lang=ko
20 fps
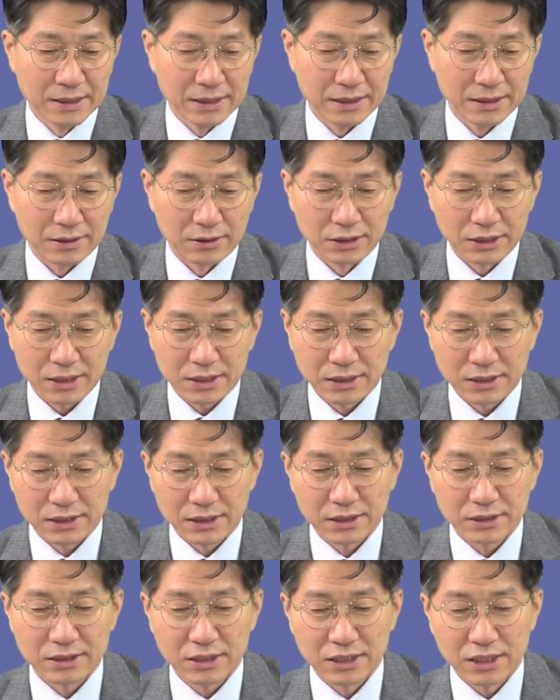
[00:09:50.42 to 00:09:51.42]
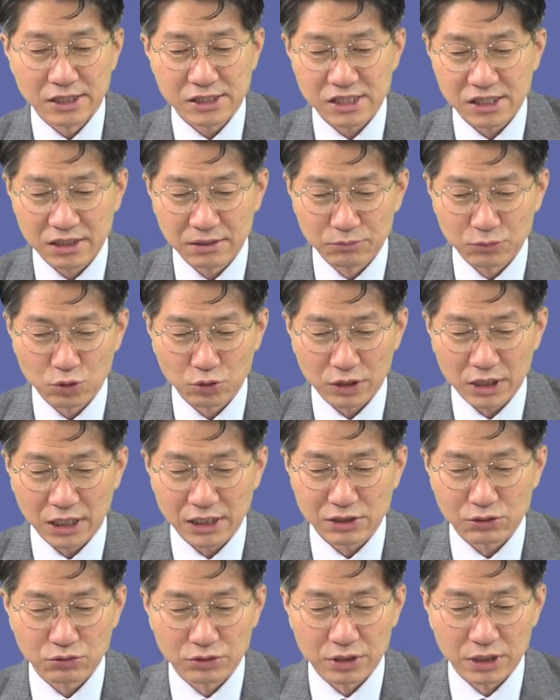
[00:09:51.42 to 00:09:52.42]
예, 어디까지나 이제 예치금 또
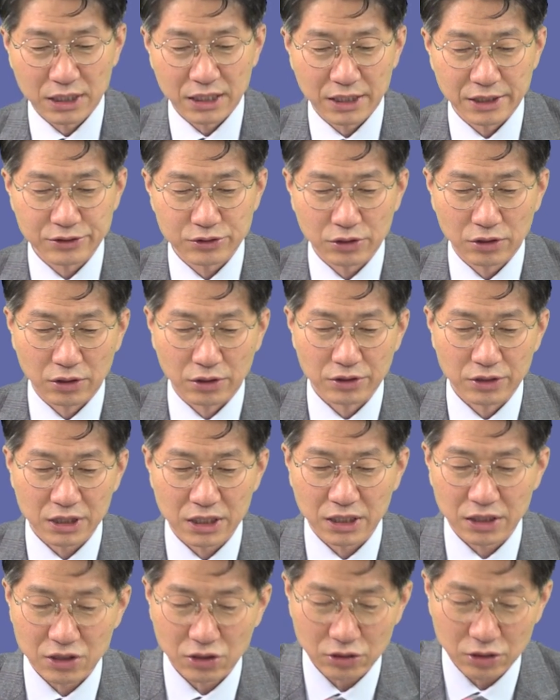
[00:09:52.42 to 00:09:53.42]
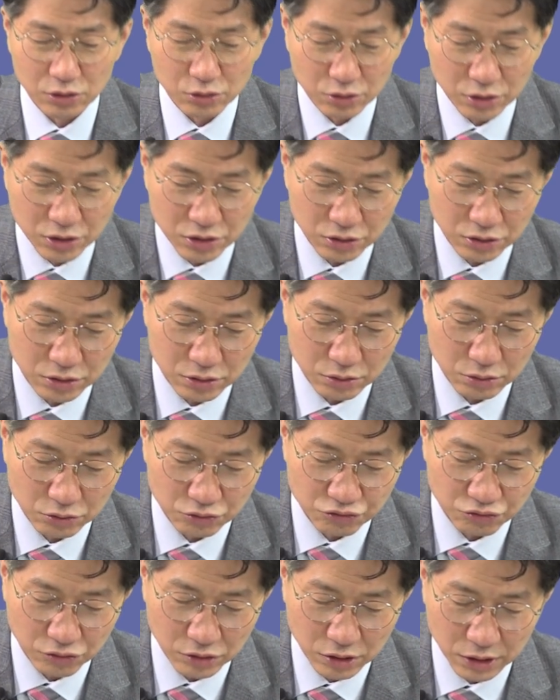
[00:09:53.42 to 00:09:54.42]
따지고 들어가죠. 여기가 경기도예요, 경기도
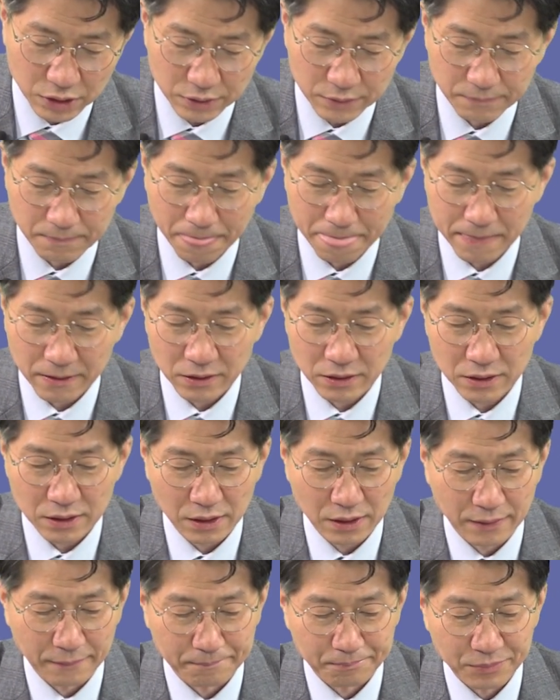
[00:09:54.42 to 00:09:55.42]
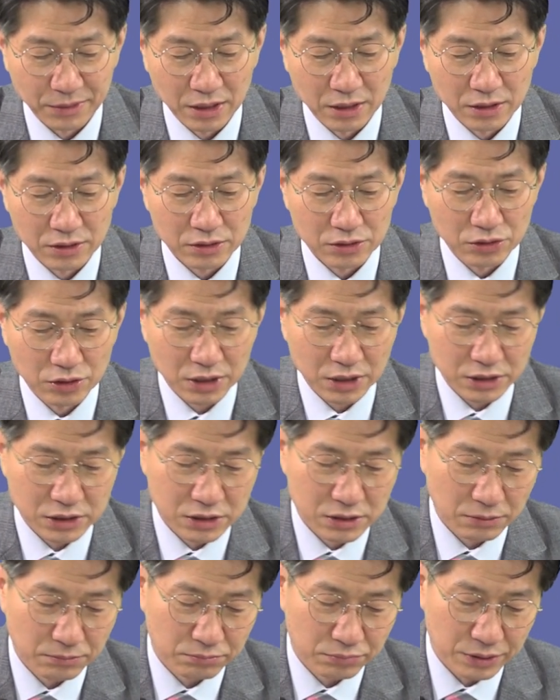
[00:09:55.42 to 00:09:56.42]
수원. 그러니까 여기가
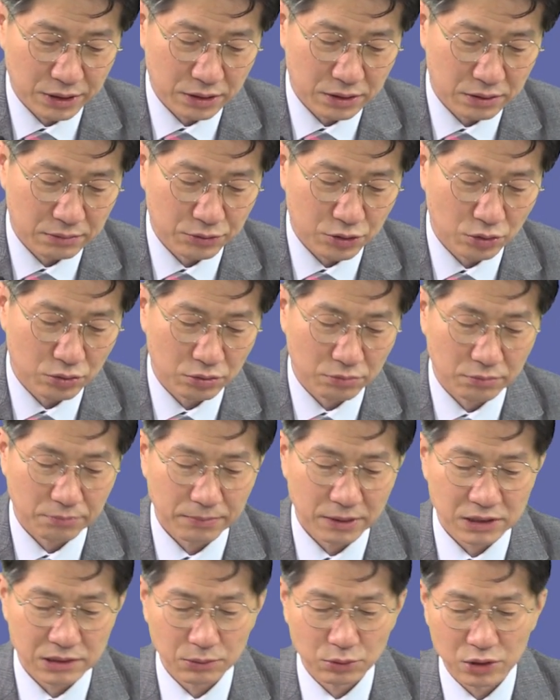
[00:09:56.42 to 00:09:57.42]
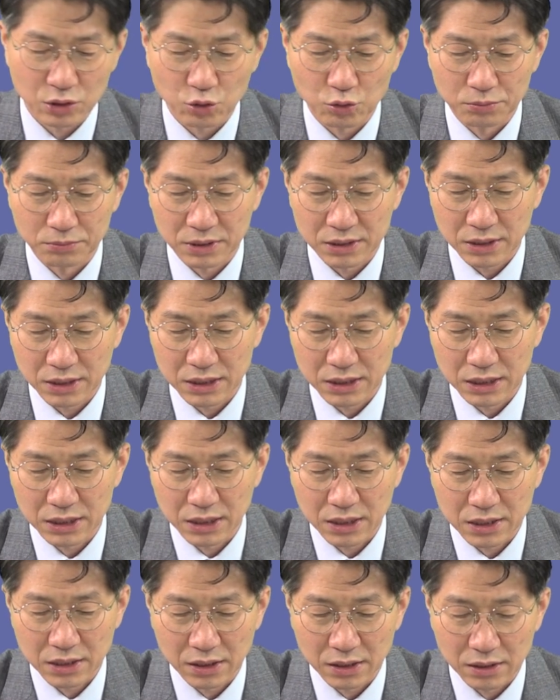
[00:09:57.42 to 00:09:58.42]
시험보다 지금 전용 팔십오 제곱미터
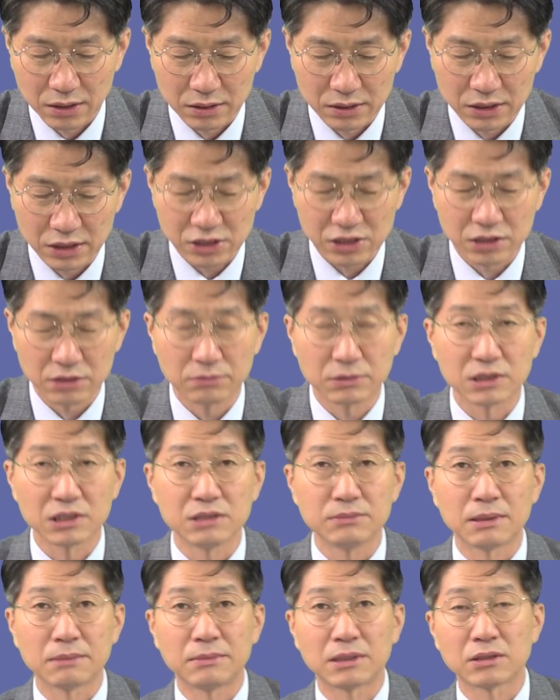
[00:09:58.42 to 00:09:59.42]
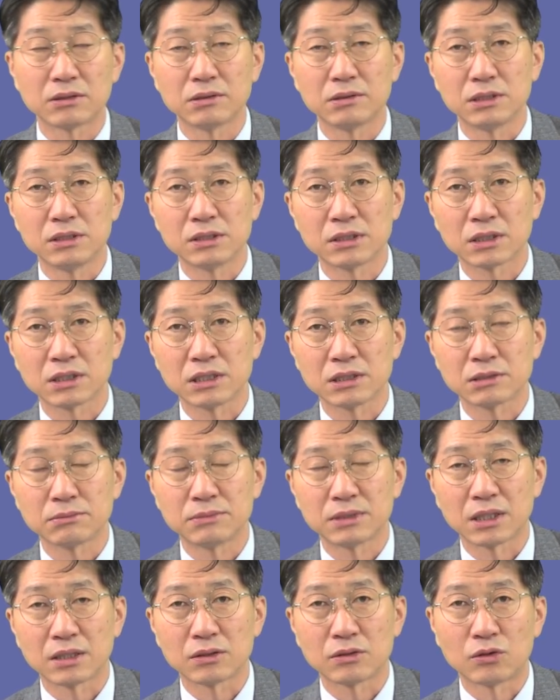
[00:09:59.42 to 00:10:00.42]
이하니까 예치금은 이백만 원 이상
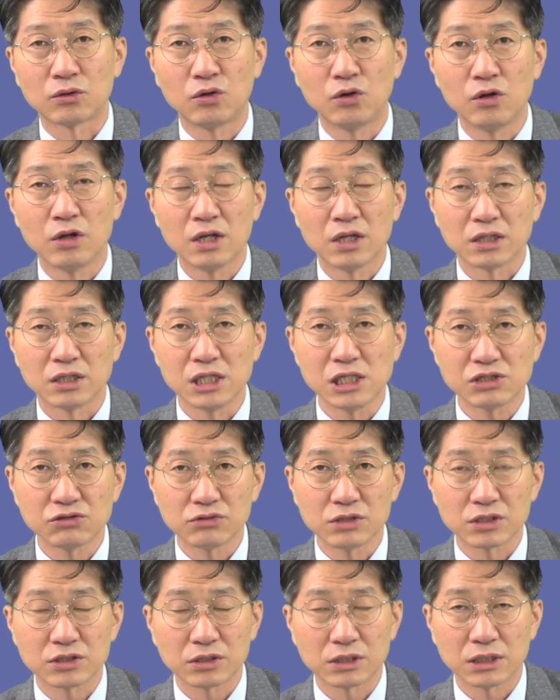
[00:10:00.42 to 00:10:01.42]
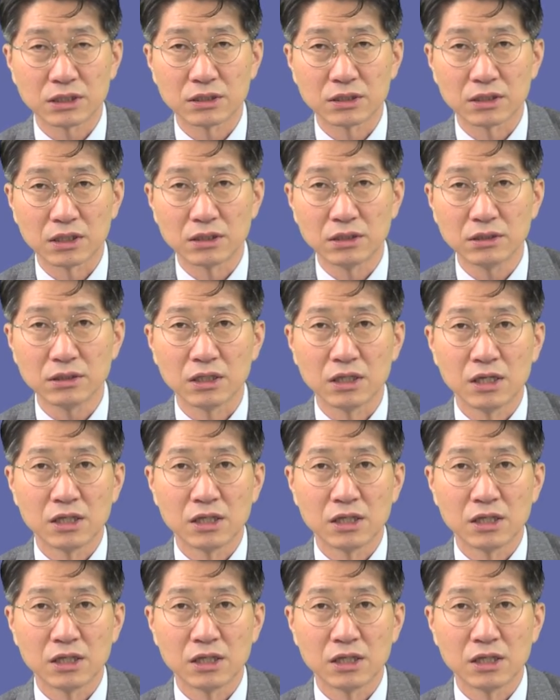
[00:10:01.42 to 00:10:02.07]
있으면 되는 거고, 일 순위 청약할 때는